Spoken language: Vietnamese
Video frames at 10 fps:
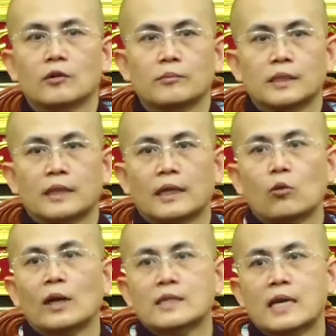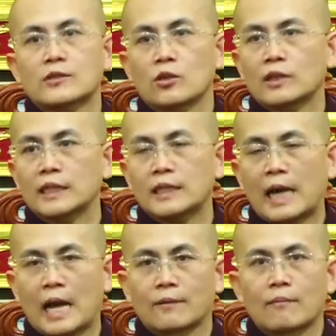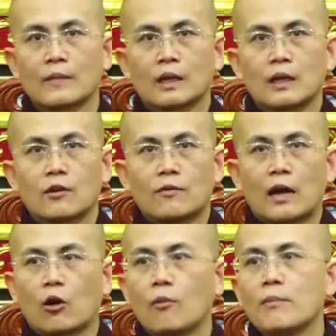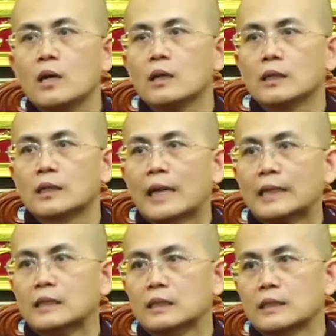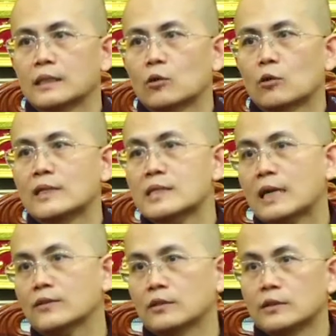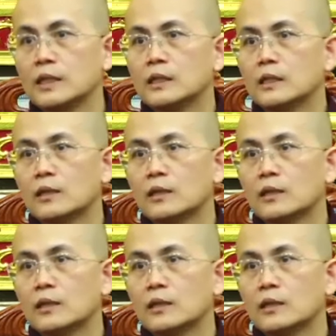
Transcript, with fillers: mình hãy quan sát cho kỹ càng và có 10 cách để quan sát tử thi